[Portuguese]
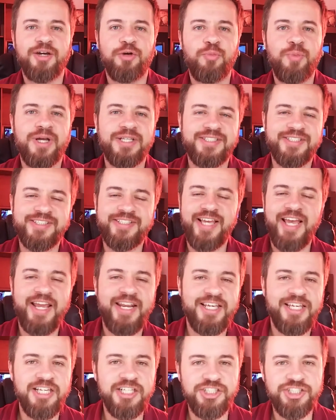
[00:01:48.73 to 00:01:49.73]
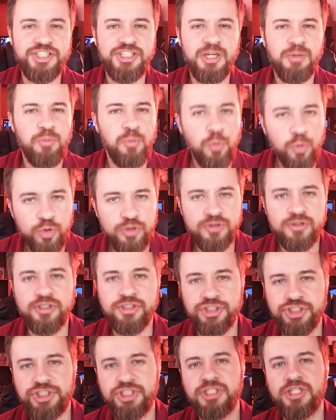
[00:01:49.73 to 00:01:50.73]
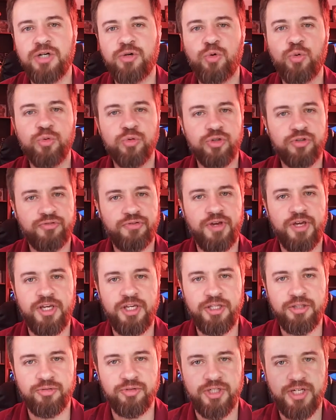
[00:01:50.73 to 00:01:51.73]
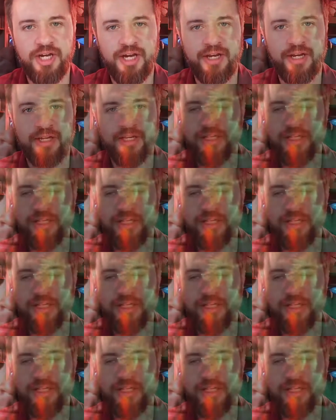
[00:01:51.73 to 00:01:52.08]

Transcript: uma série que tinha muito antiga com o Luke Ferrino, cara.